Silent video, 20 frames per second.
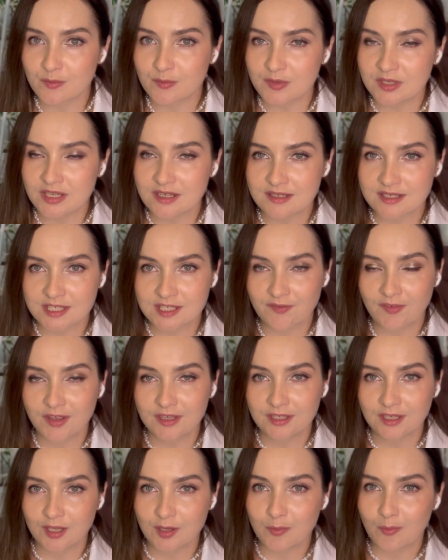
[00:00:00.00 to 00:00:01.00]
мне
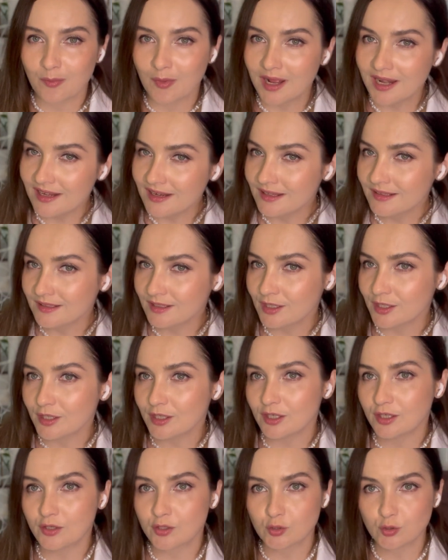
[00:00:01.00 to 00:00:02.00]
своей малинкой
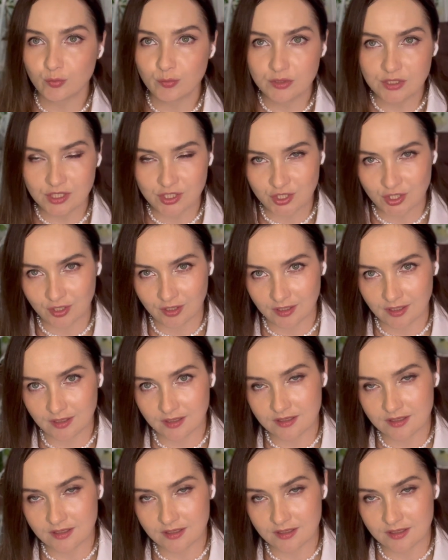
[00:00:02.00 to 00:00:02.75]
и клубничкой.